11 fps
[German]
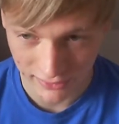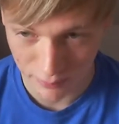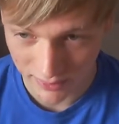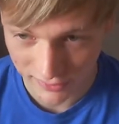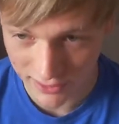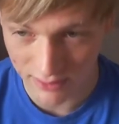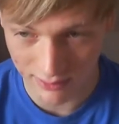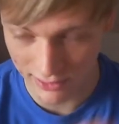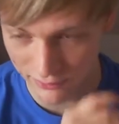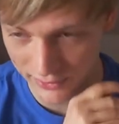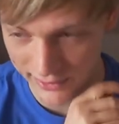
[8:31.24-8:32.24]
Lieblingslied und
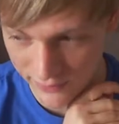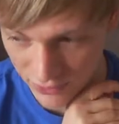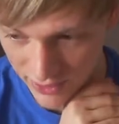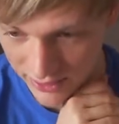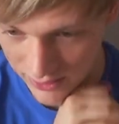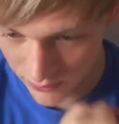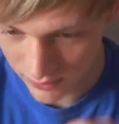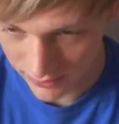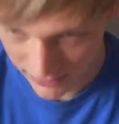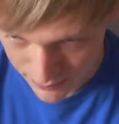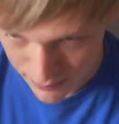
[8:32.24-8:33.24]
das wird sich wahrscheinlich auch
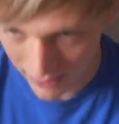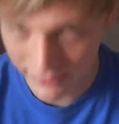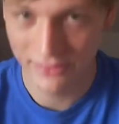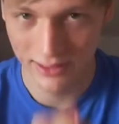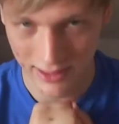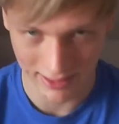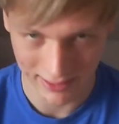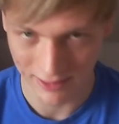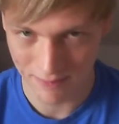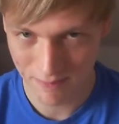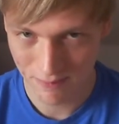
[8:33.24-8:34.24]
niemals
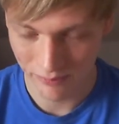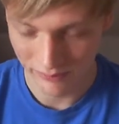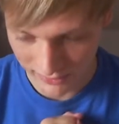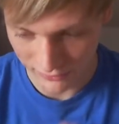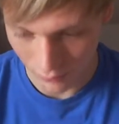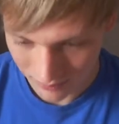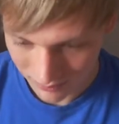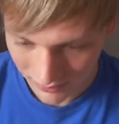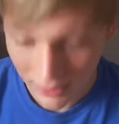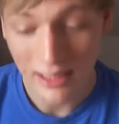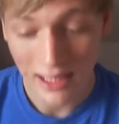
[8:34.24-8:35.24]
ändern. So.
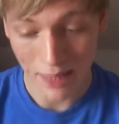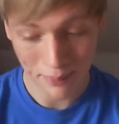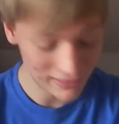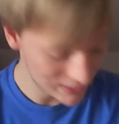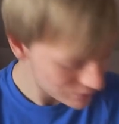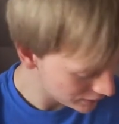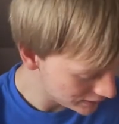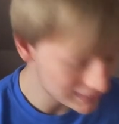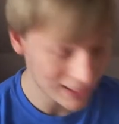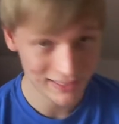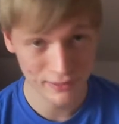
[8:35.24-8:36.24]
Abgesehen von
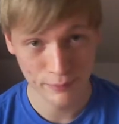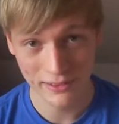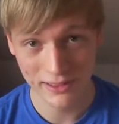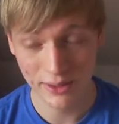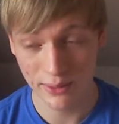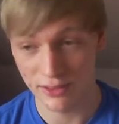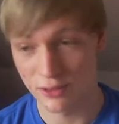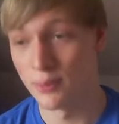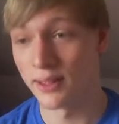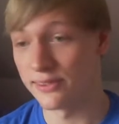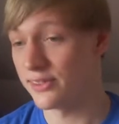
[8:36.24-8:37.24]
dieser ganzen Musik höre ich
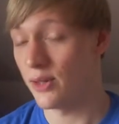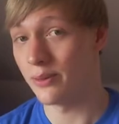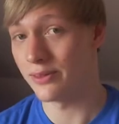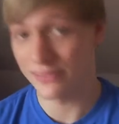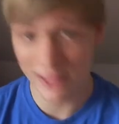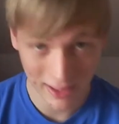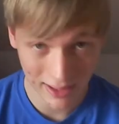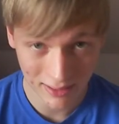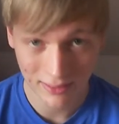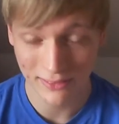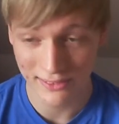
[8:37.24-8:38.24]
übrigens auch sehr
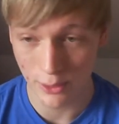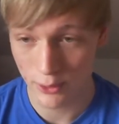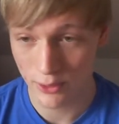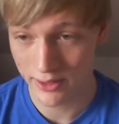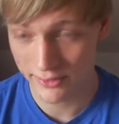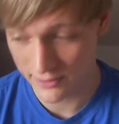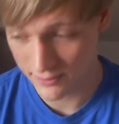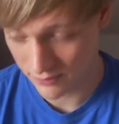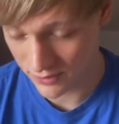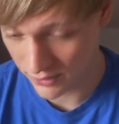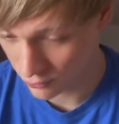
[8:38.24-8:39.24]
gerne Soundtracks
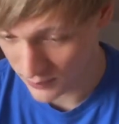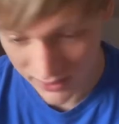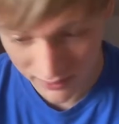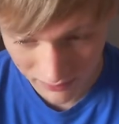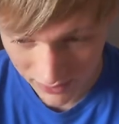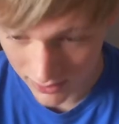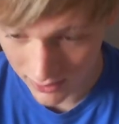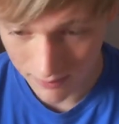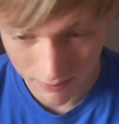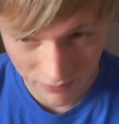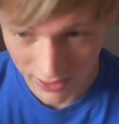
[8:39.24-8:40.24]
von Spielen wie
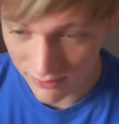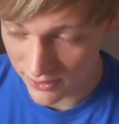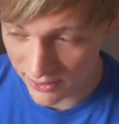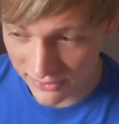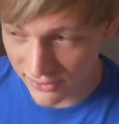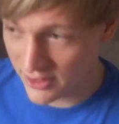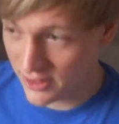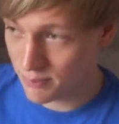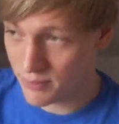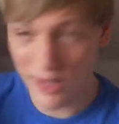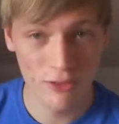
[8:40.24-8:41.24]
Final Fantasy,
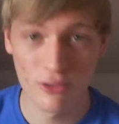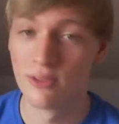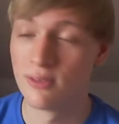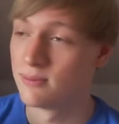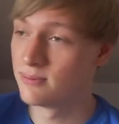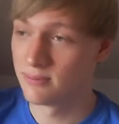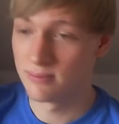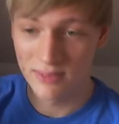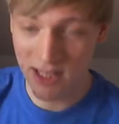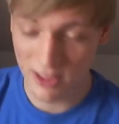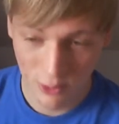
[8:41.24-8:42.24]
Banjo,
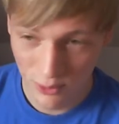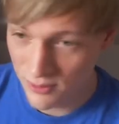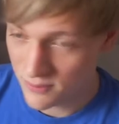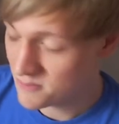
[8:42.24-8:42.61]
Der Clue,